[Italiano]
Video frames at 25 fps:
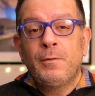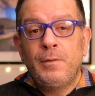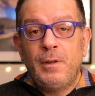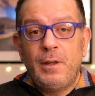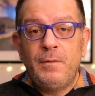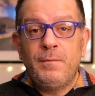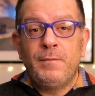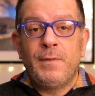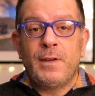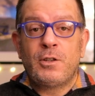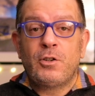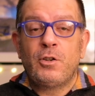
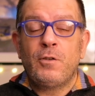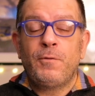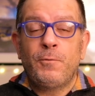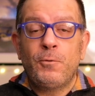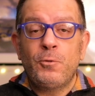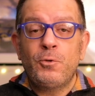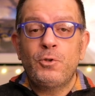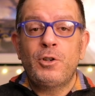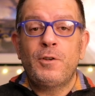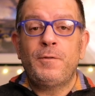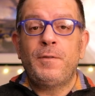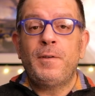invece
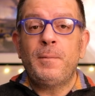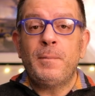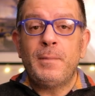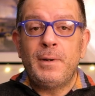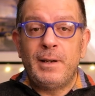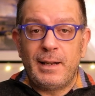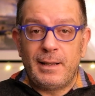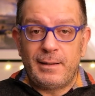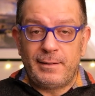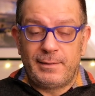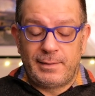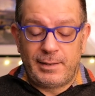
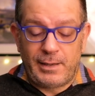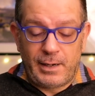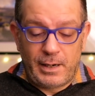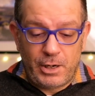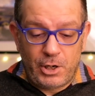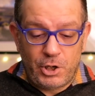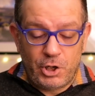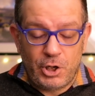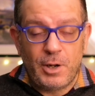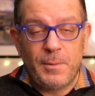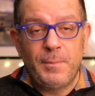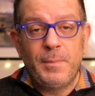Fujifilm la
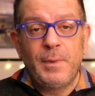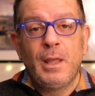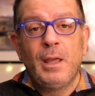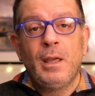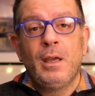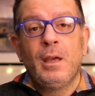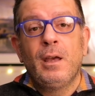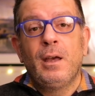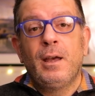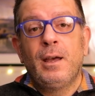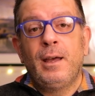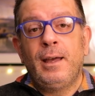inserisce
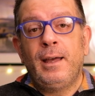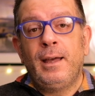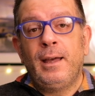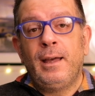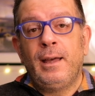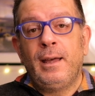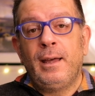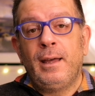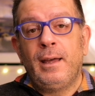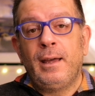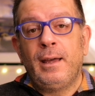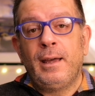
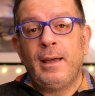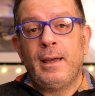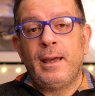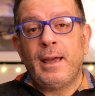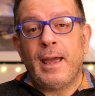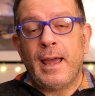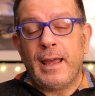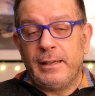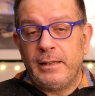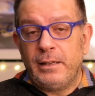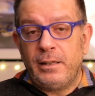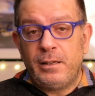
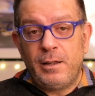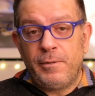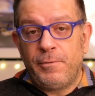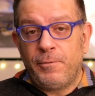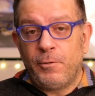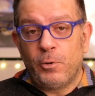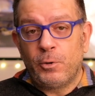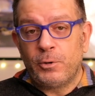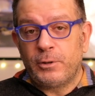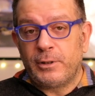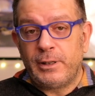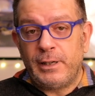eh, è di
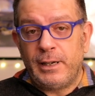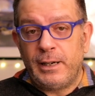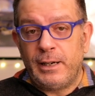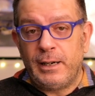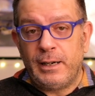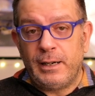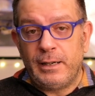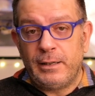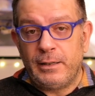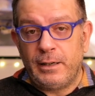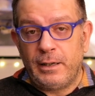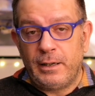default
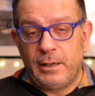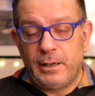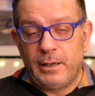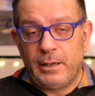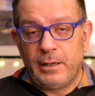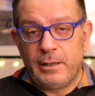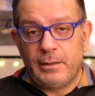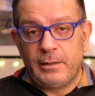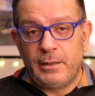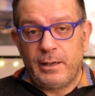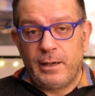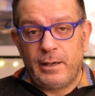nel, nel,
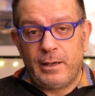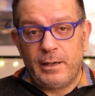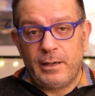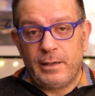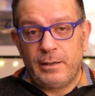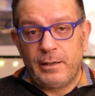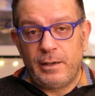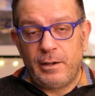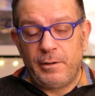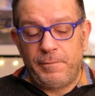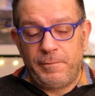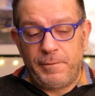nel,
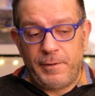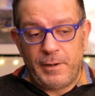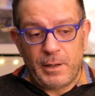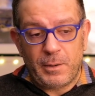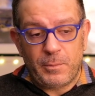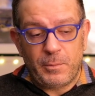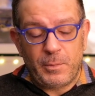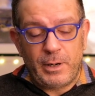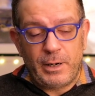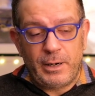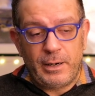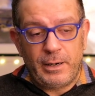nel
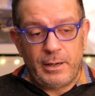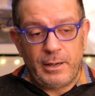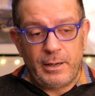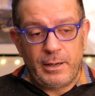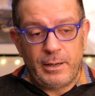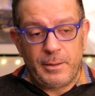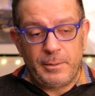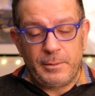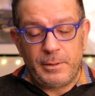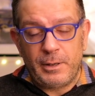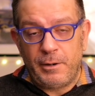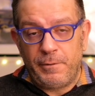
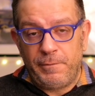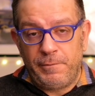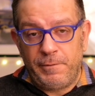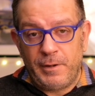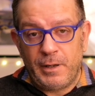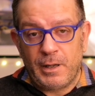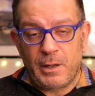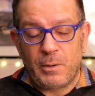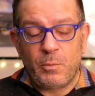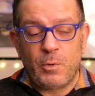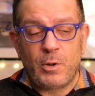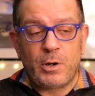firm,
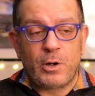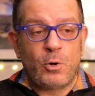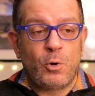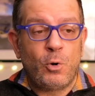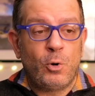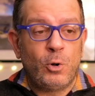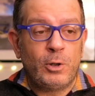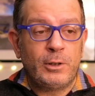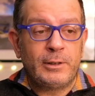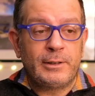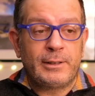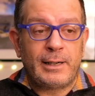firmware
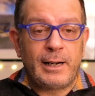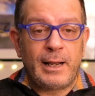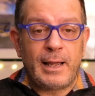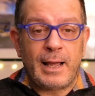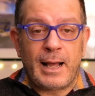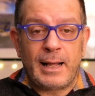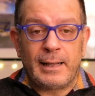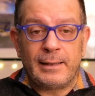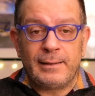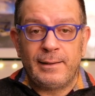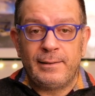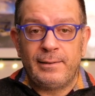oltre
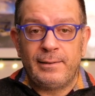ad